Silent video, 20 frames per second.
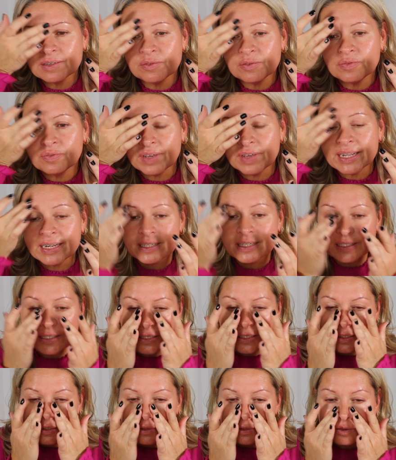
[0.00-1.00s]

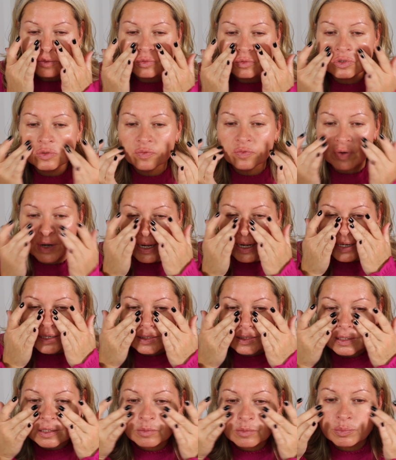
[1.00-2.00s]
Fältchen und vor
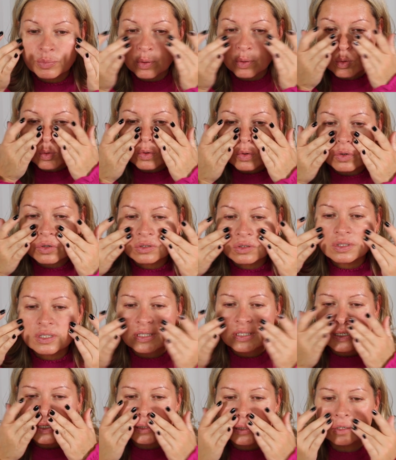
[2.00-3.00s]
allen Dingen Poren
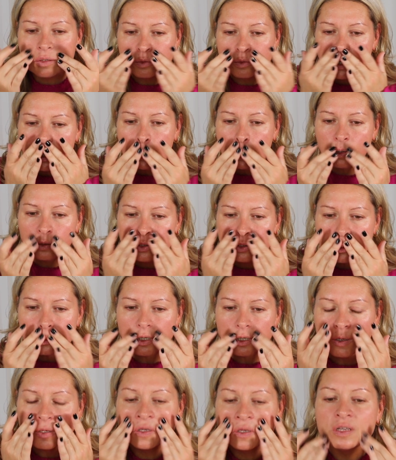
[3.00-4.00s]
sehr gut aus,
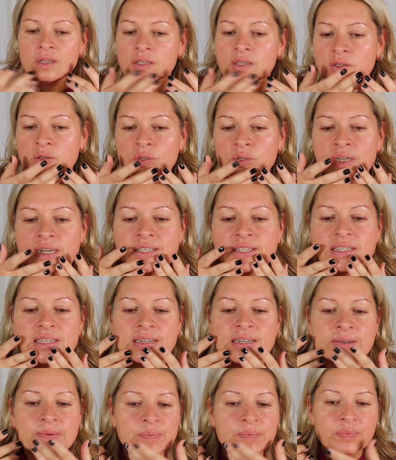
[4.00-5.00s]
sodass
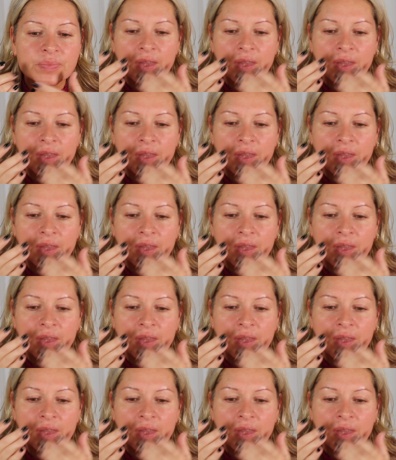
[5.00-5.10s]
ihr